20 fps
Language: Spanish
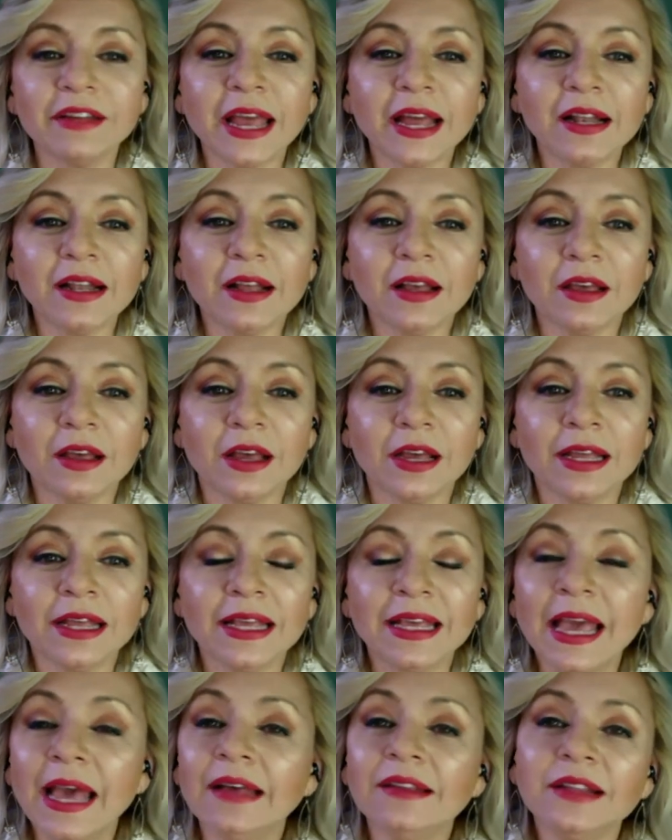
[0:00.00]
Gabriel,
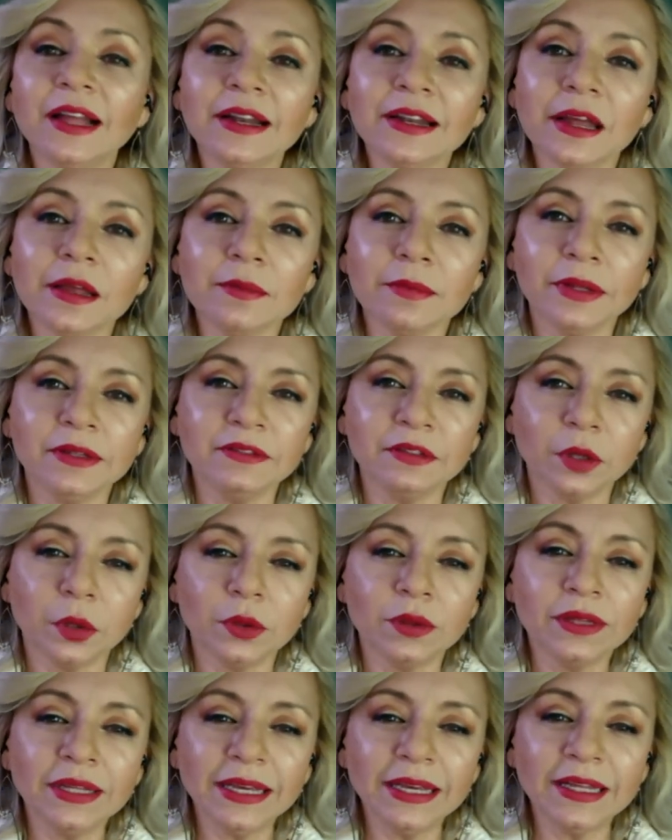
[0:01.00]
¿Qué es la
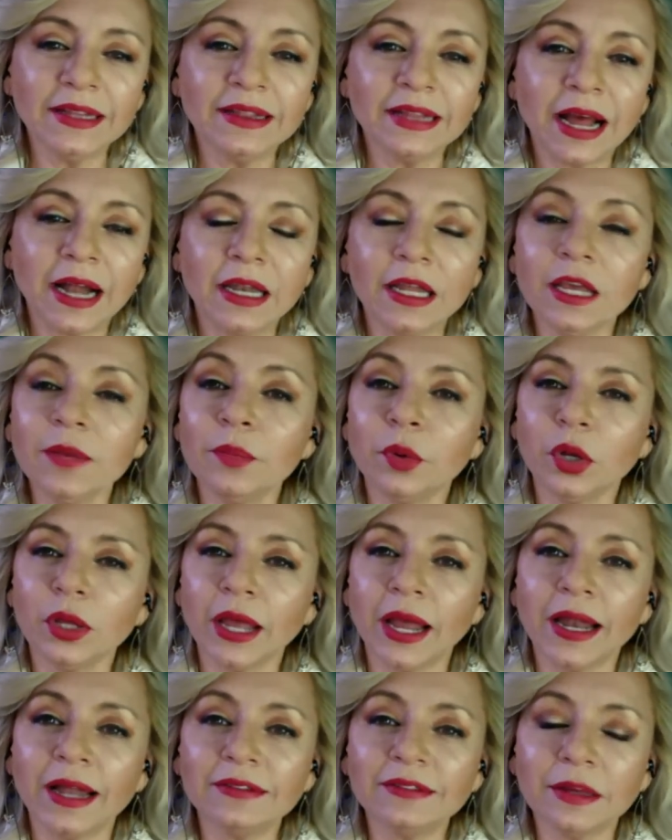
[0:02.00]
reinvención digital y
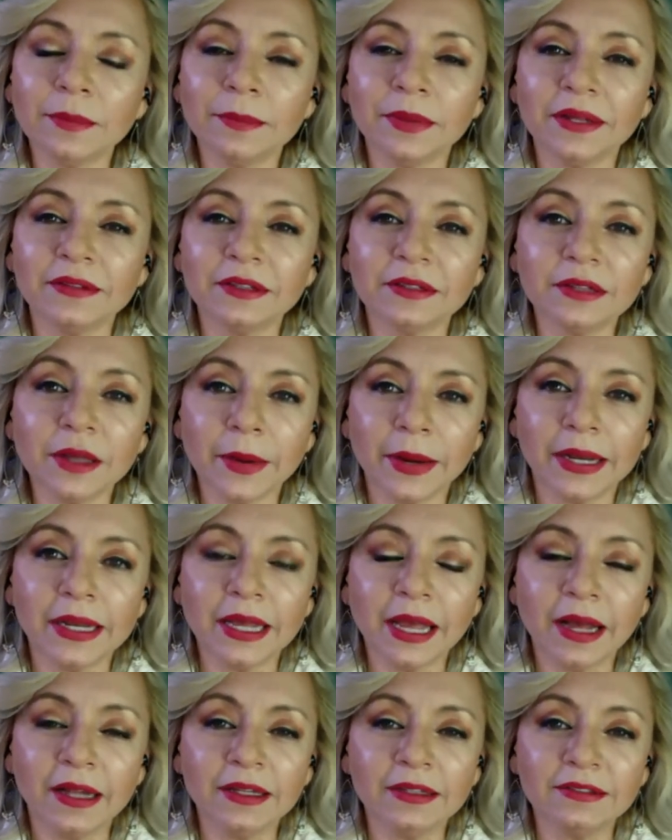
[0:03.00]
por qué las empresas
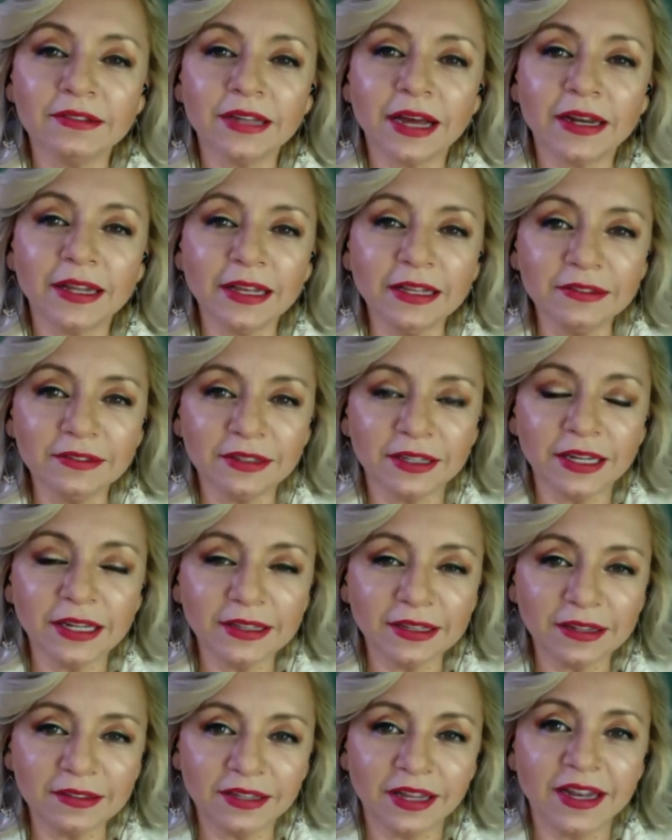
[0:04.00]
deberían estar
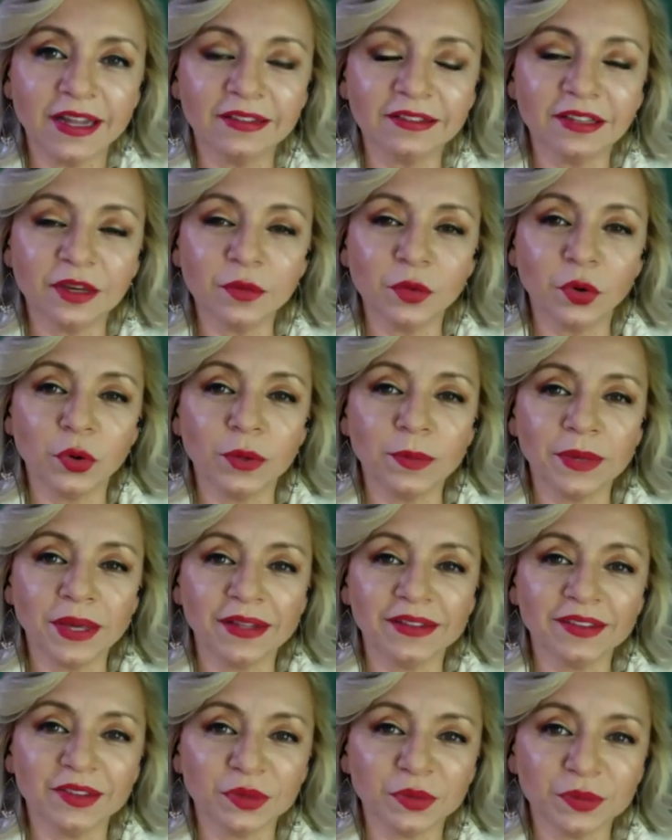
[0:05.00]
inscritas en este
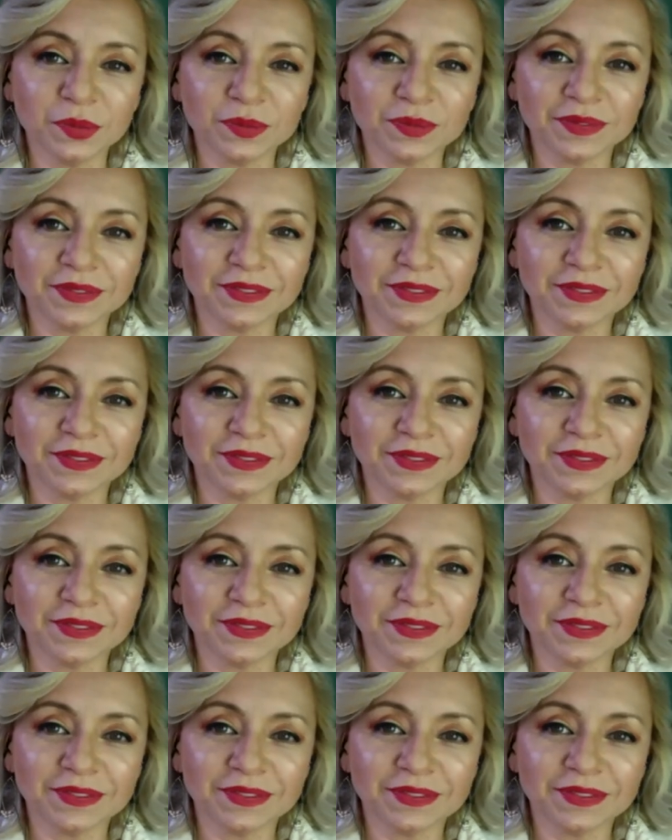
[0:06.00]
movimiento?